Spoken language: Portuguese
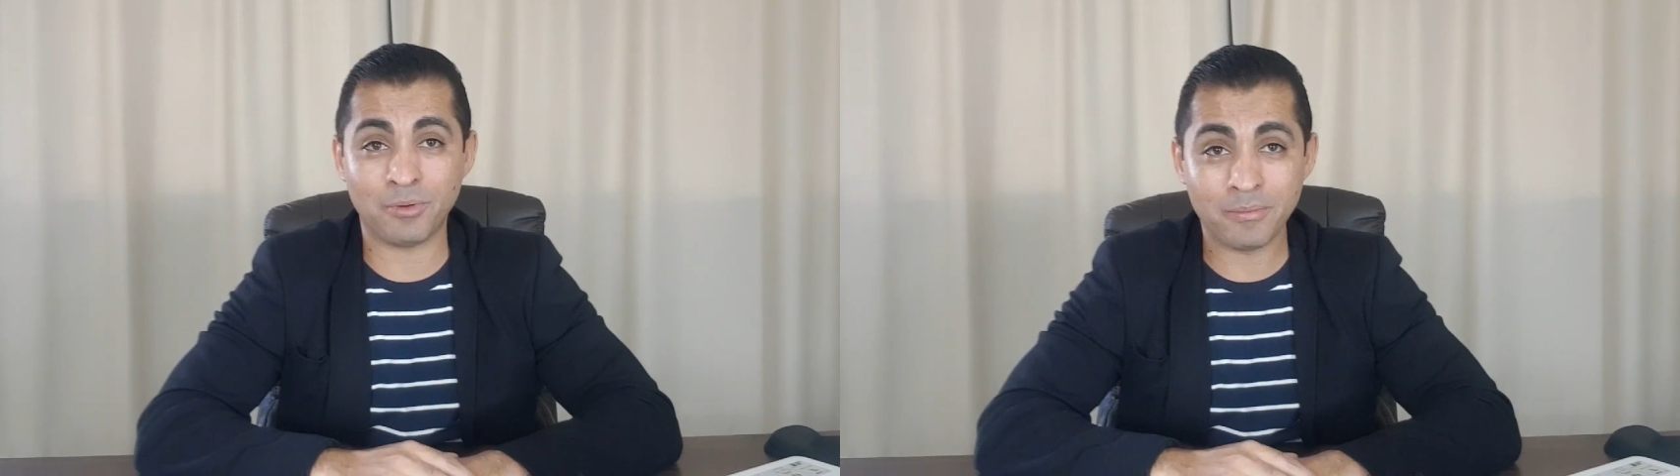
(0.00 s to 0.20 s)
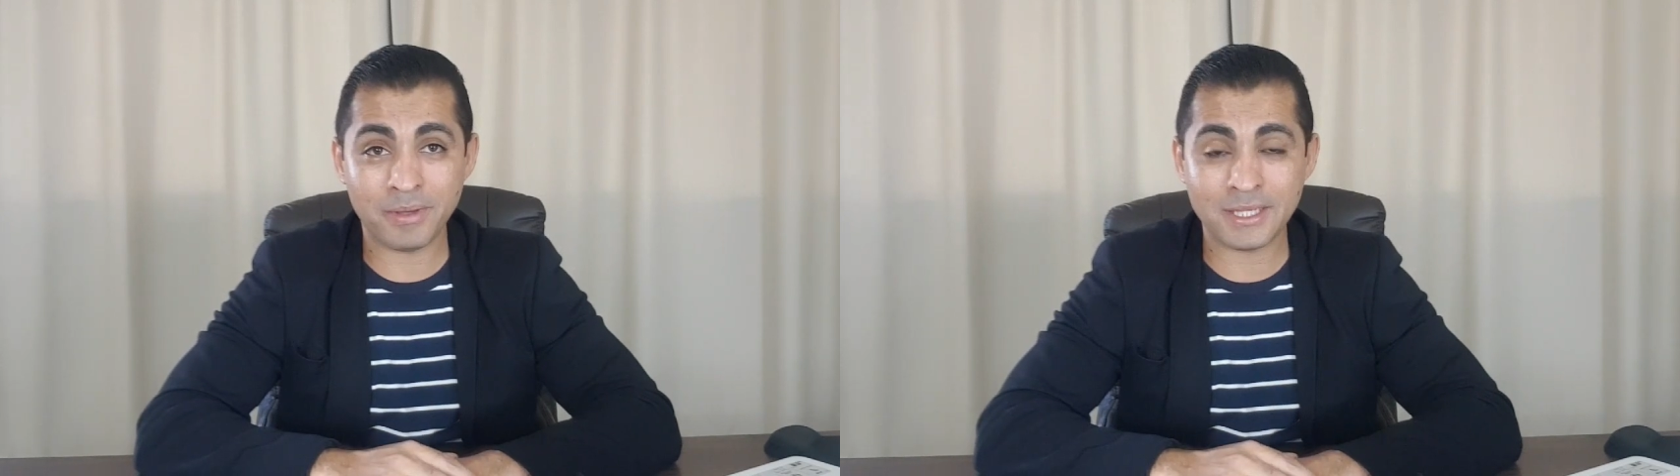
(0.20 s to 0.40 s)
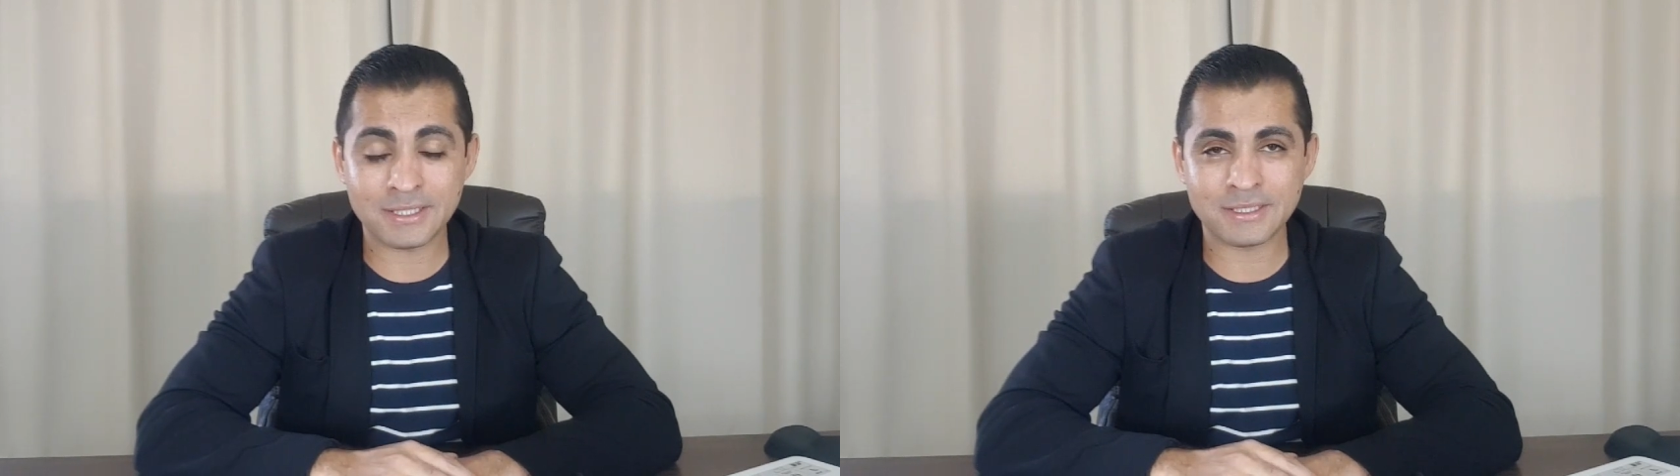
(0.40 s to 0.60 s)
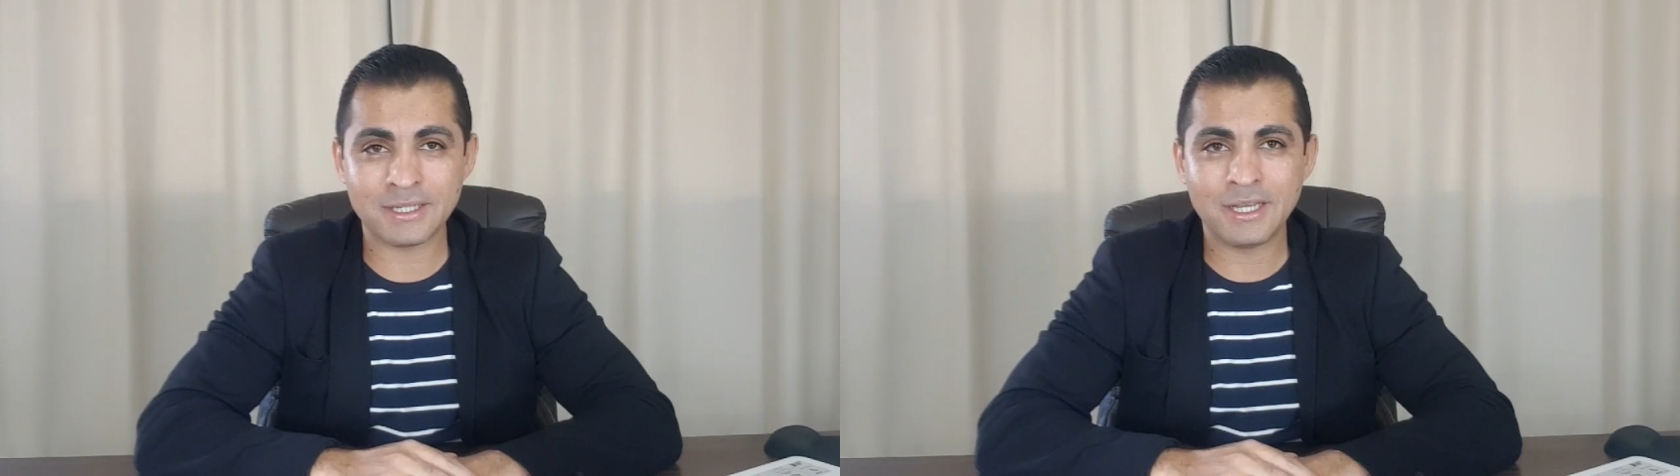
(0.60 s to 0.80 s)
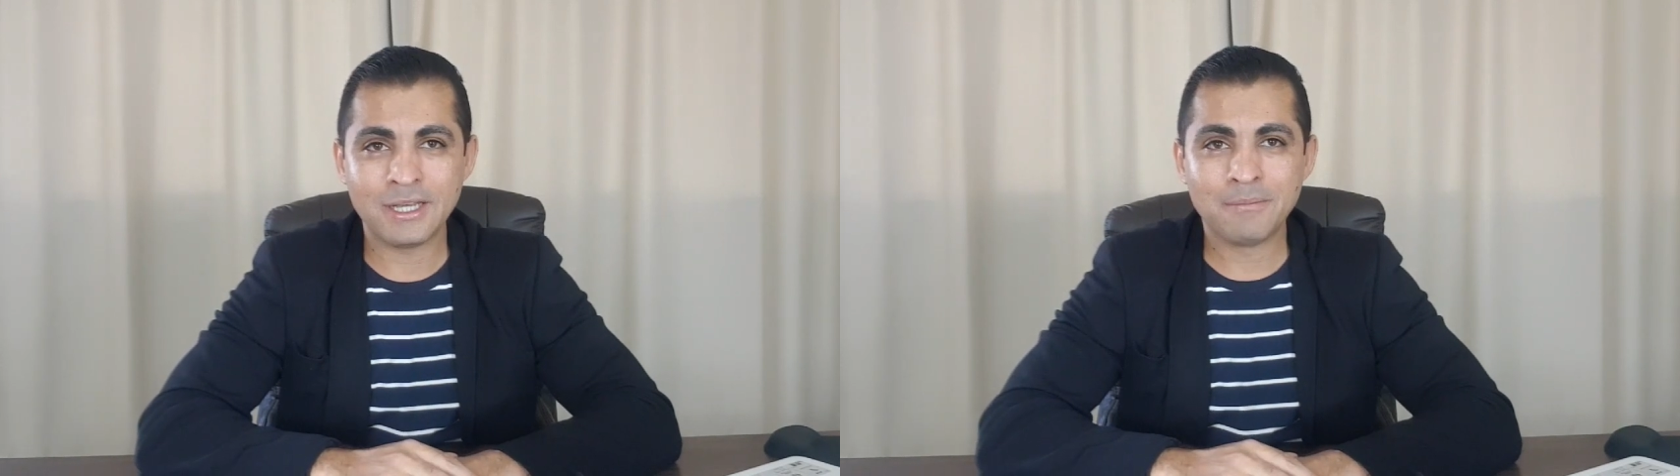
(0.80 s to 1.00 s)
por mês,